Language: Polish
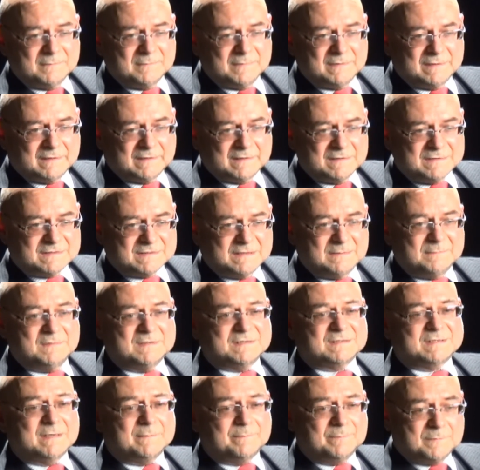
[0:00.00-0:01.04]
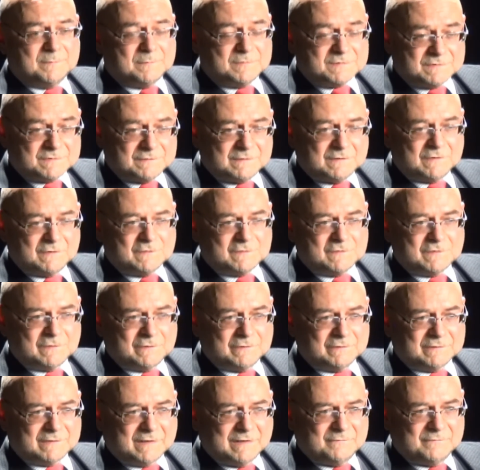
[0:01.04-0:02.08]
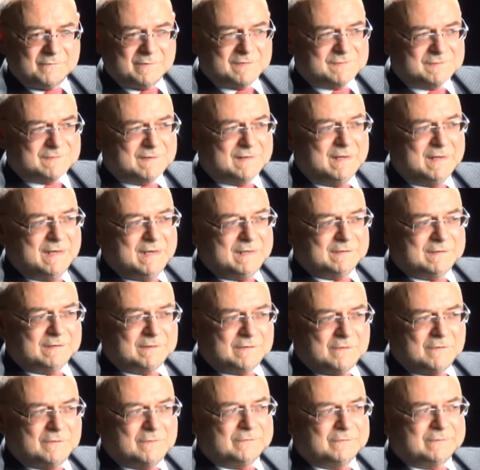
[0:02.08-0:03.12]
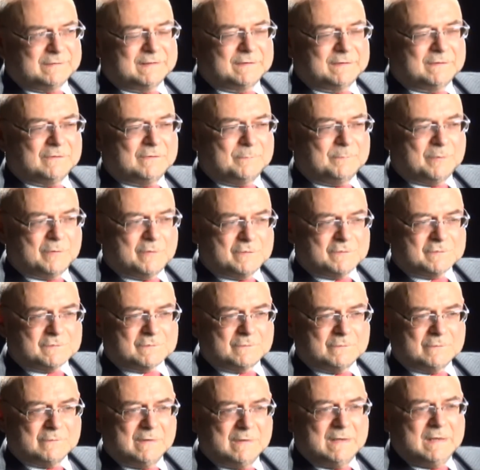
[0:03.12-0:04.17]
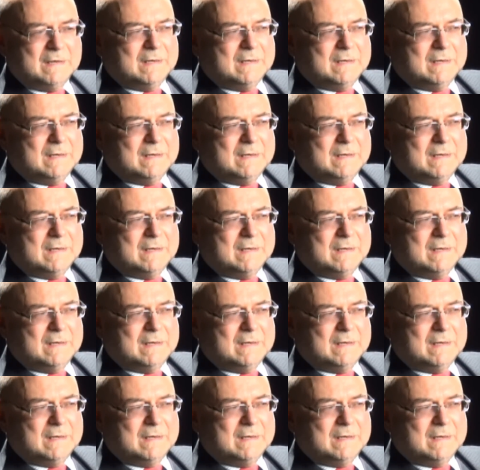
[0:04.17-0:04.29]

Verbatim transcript: amerykańskimi za pomocą tego środka właśnie, tego, tego proszku.